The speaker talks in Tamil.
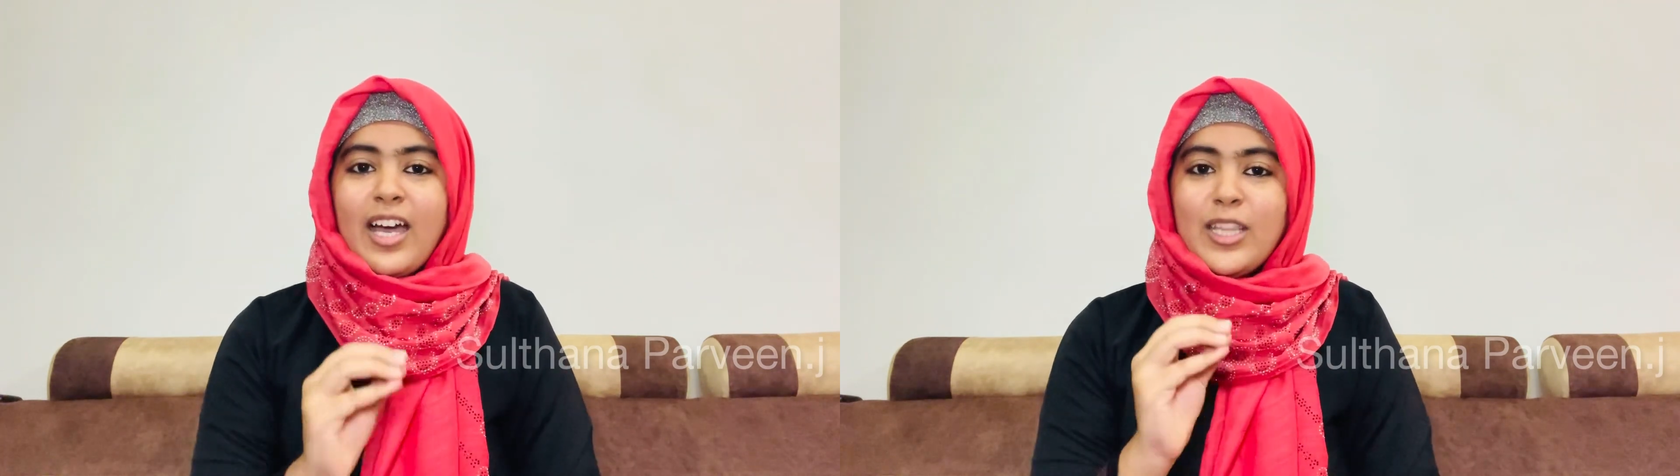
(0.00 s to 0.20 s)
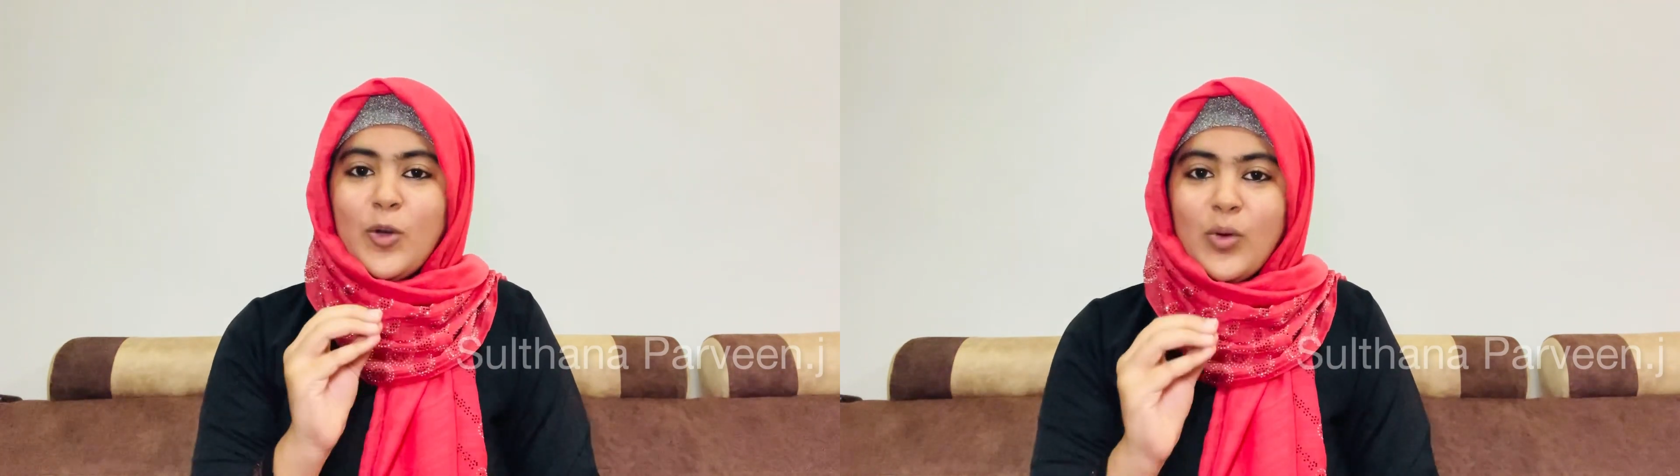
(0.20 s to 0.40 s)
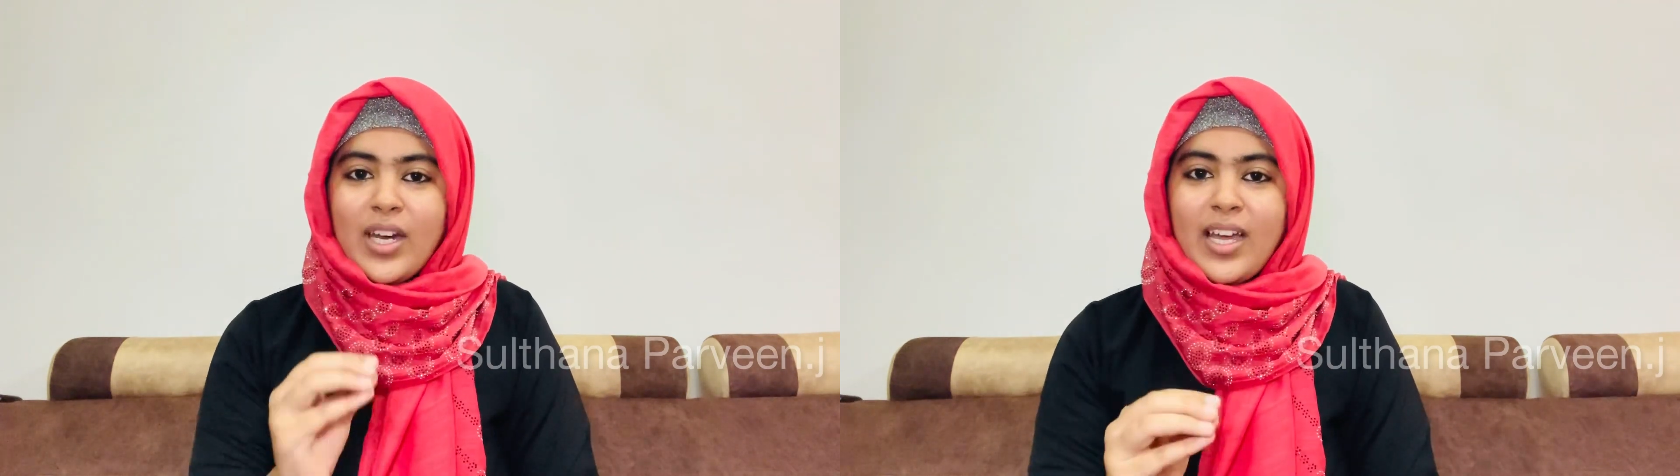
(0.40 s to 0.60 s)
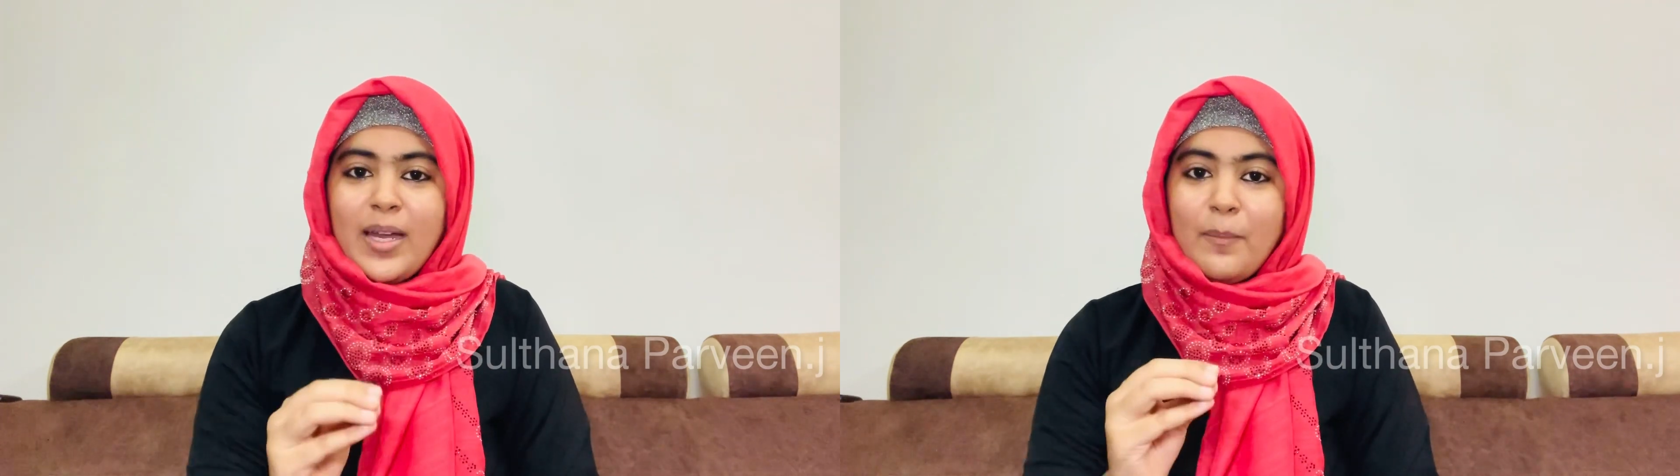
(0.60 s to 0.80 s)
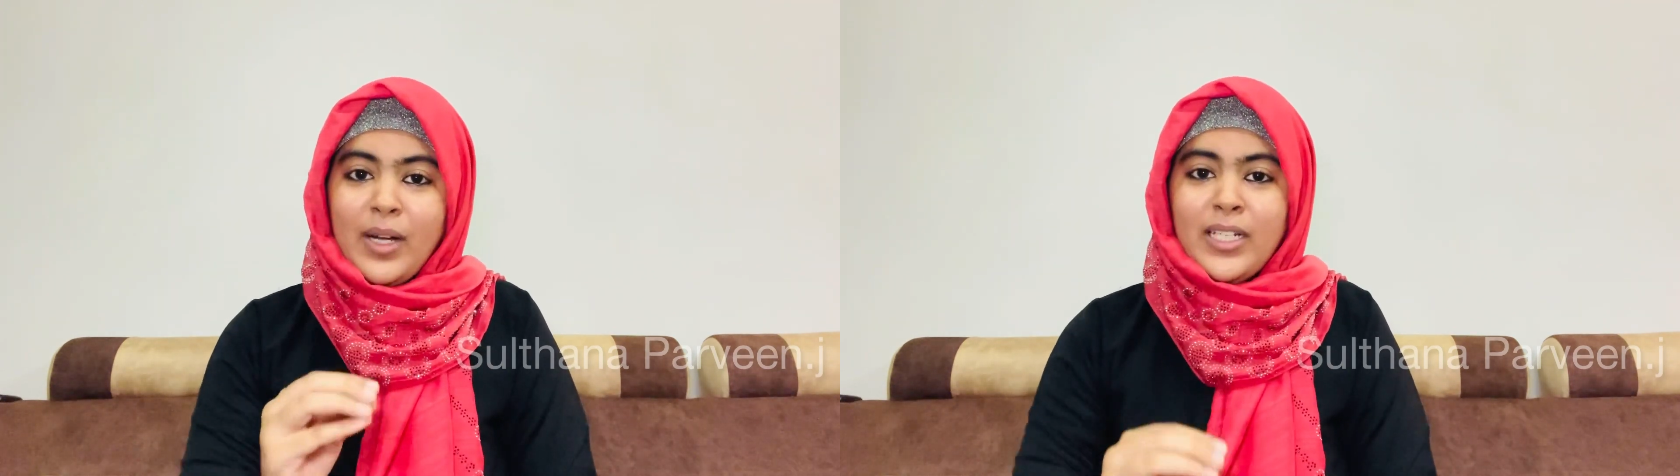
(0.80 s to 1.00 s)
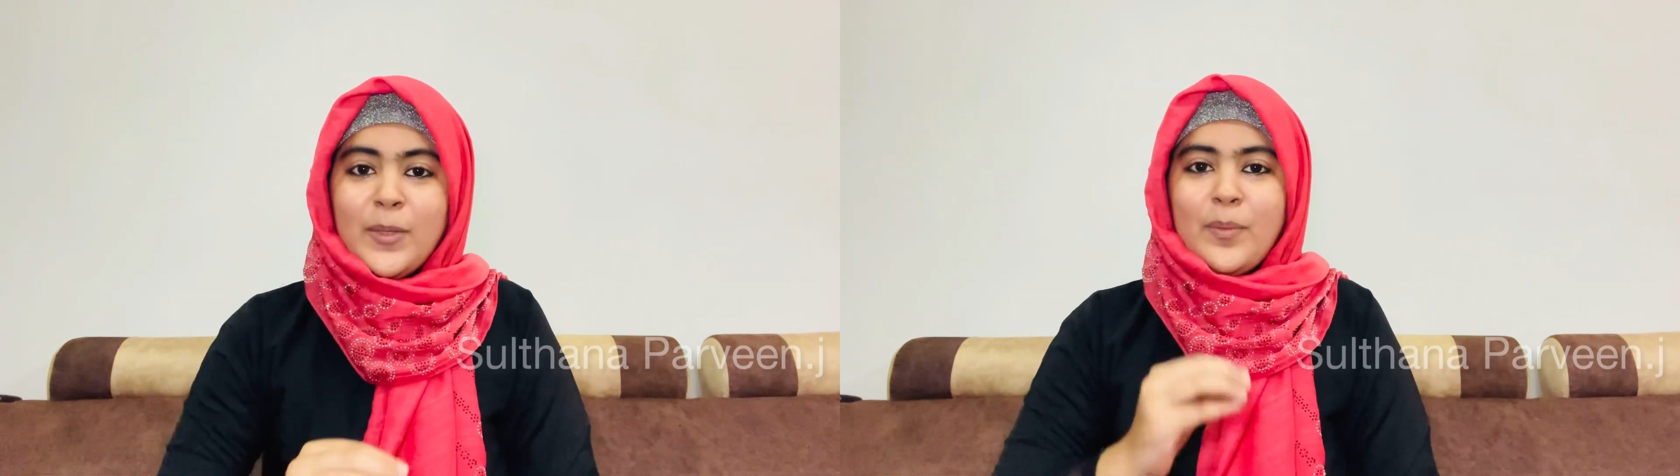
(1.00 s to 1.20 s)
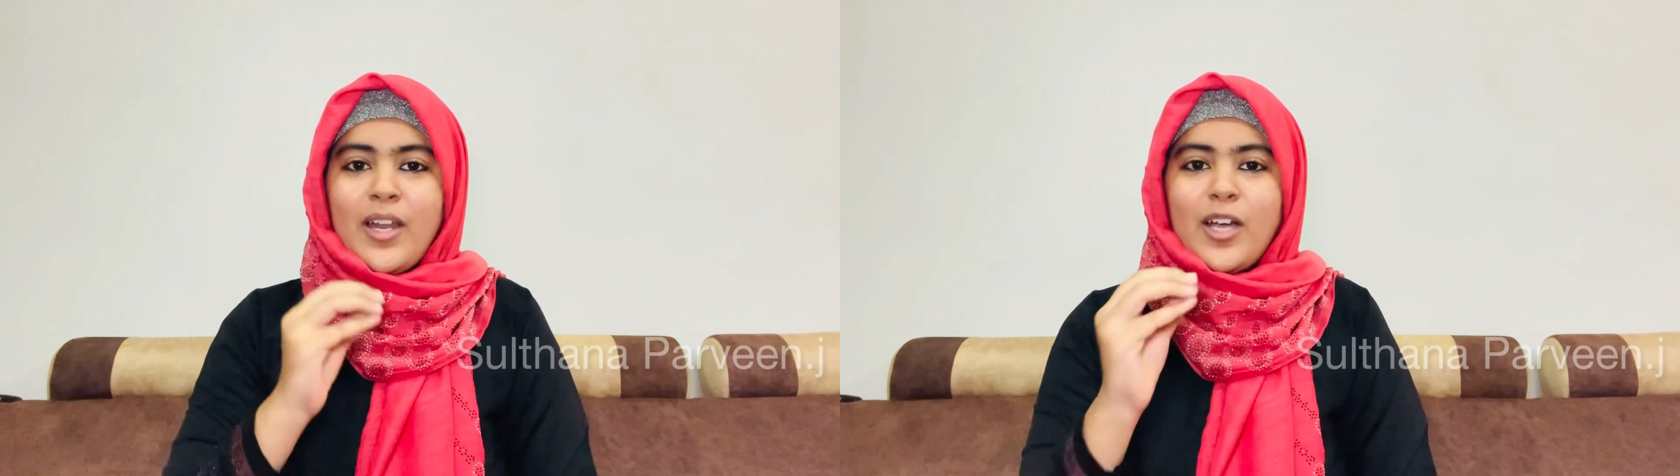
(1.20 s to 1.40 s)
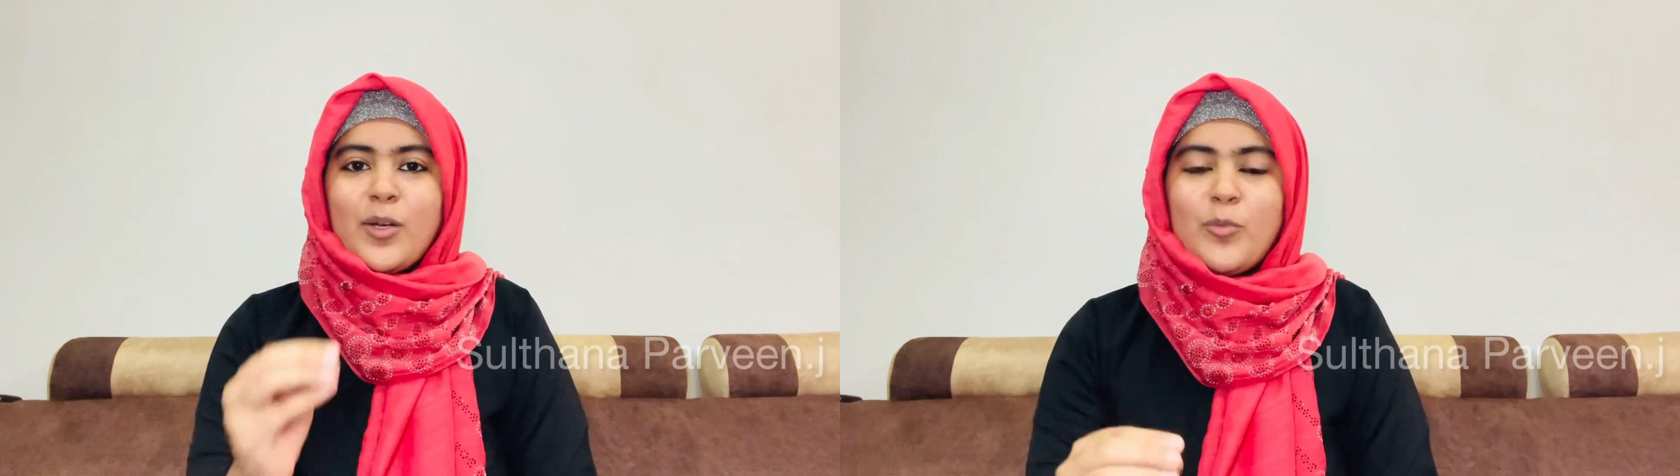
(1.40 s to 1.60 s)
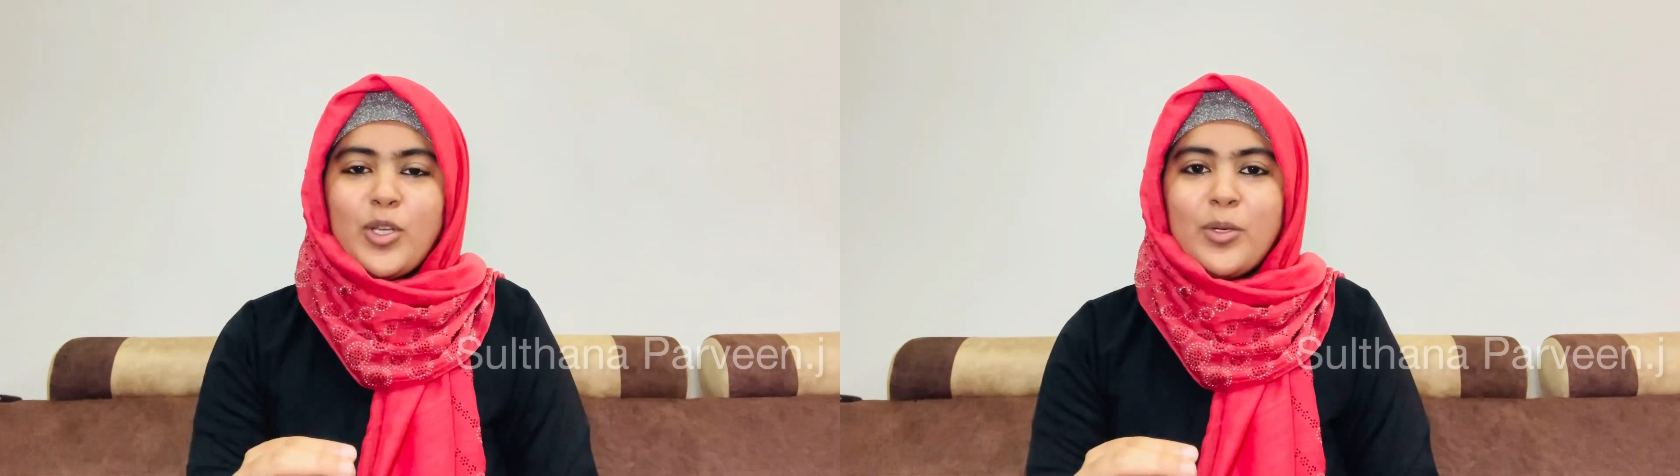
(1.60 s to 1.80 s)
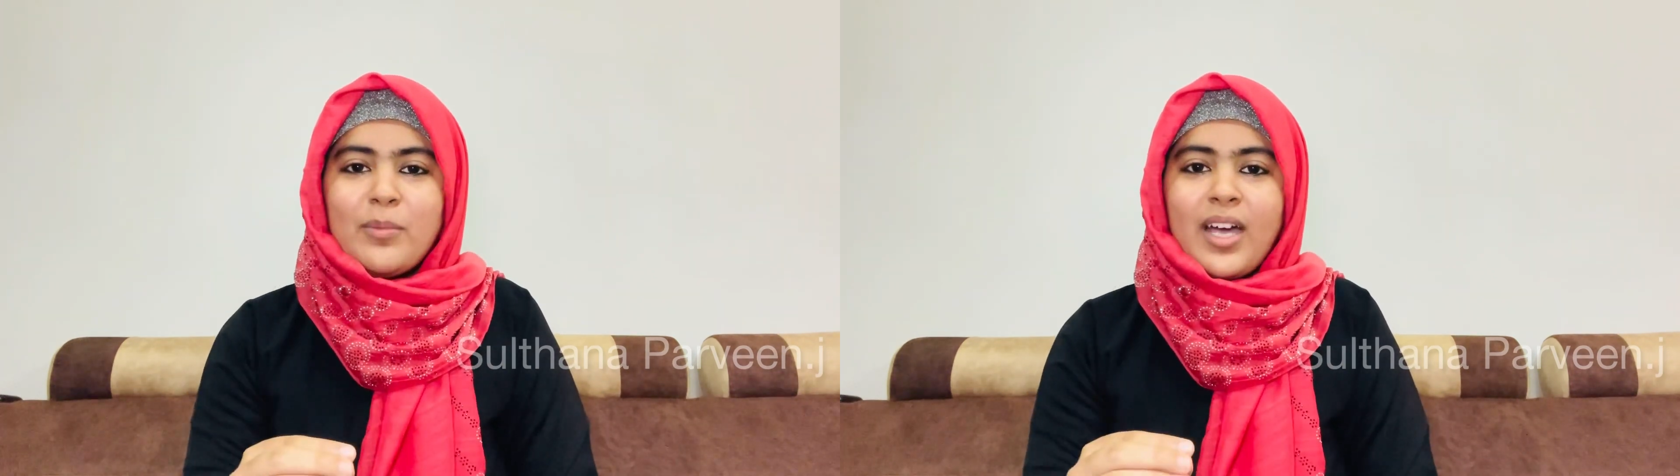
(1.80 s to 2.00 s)
அதை உங்களால் மல்டிப்புள் ஆக்க
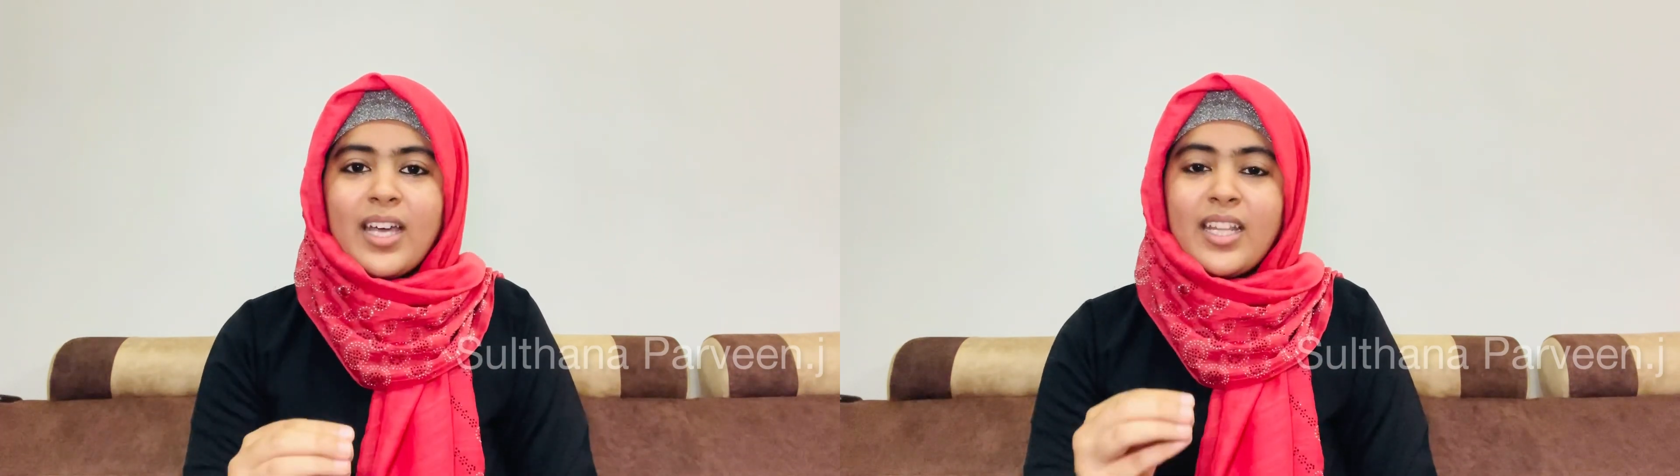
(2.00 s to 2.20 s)
முடியும்